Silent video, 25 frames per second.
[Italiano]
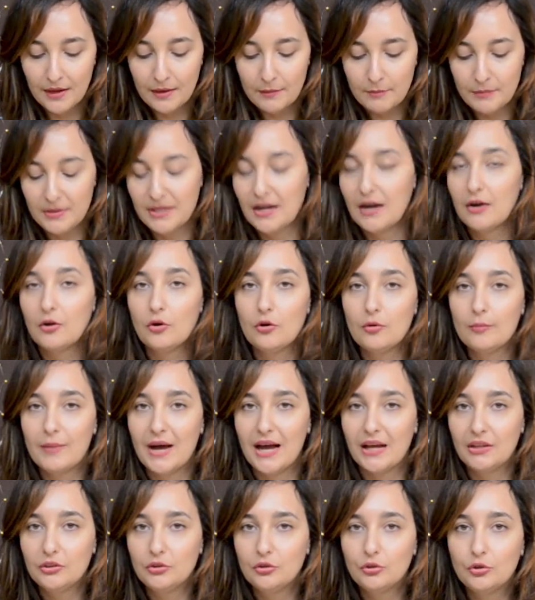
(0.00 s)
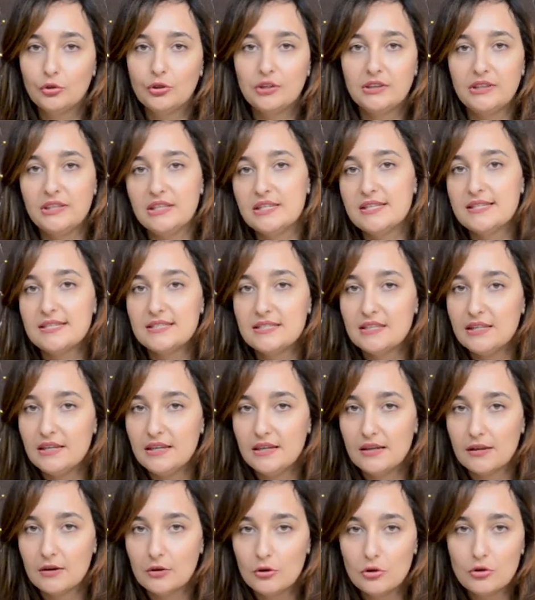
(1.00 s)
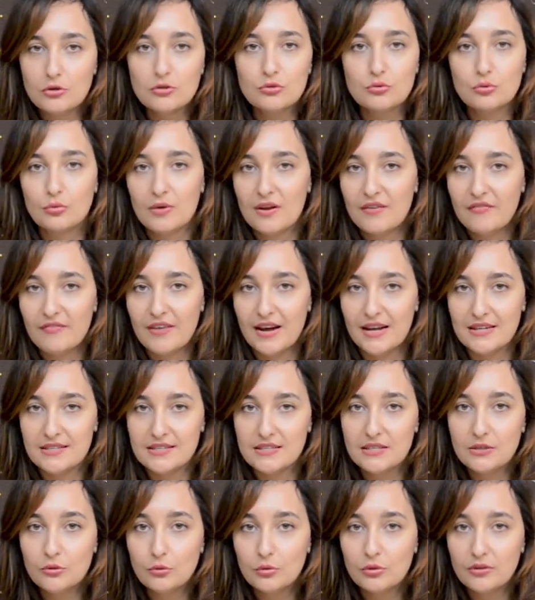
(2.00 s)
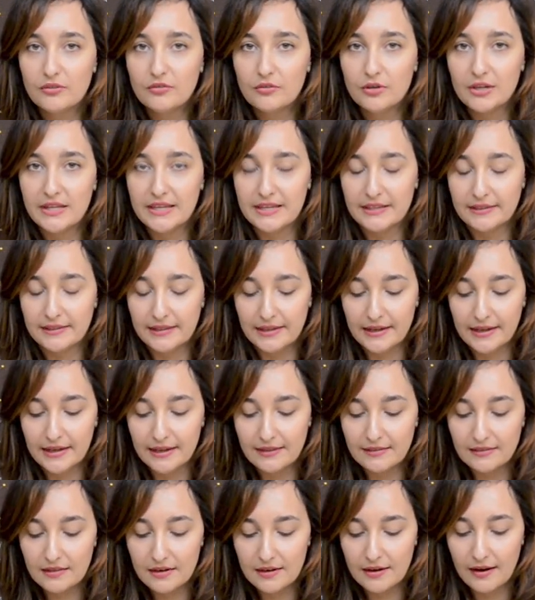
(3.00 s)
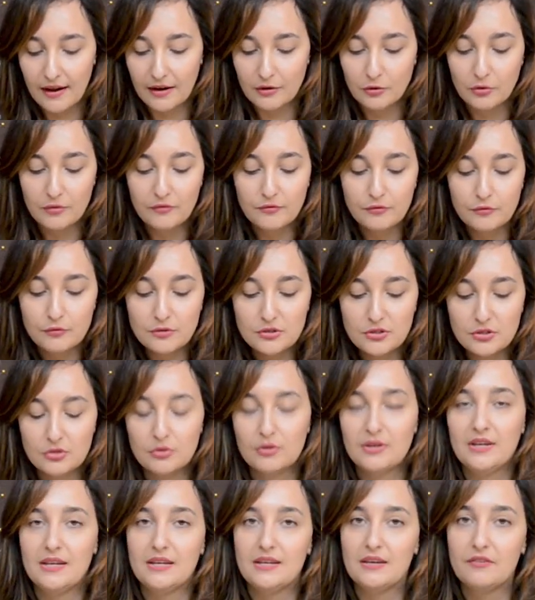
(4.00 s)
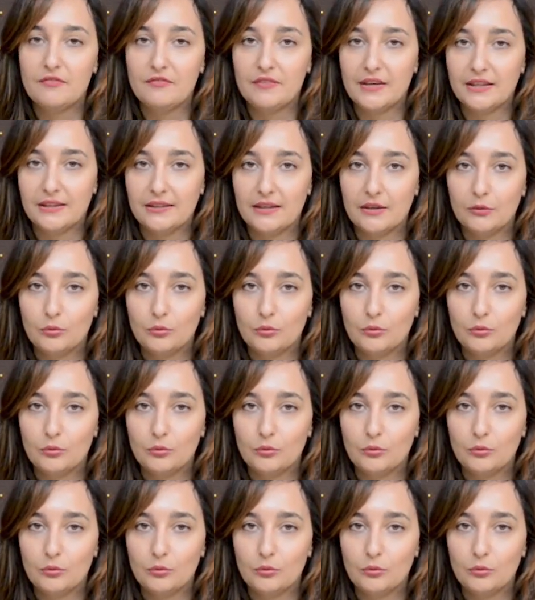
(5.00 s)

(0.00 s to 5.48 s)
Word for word: Mi raccomando di inserirlo sulla fase in cui volete che entreranno in funzione gli effetti